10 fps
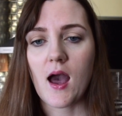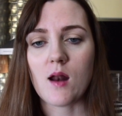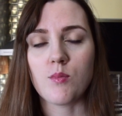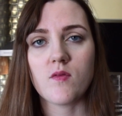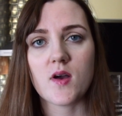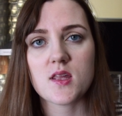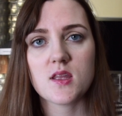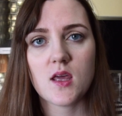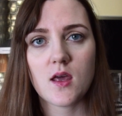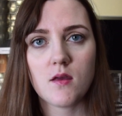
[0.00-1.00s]
albo
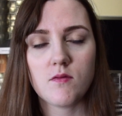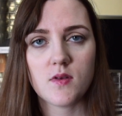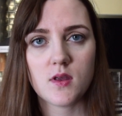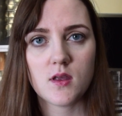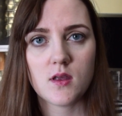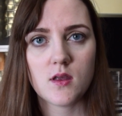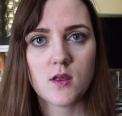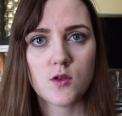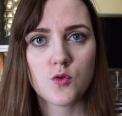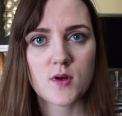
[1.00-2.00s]
właśnie w
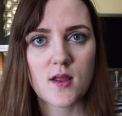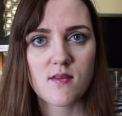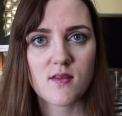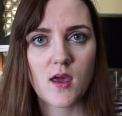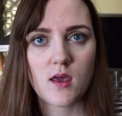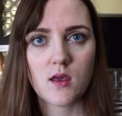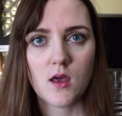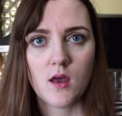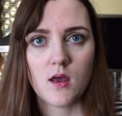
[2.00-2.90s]
tureckiej,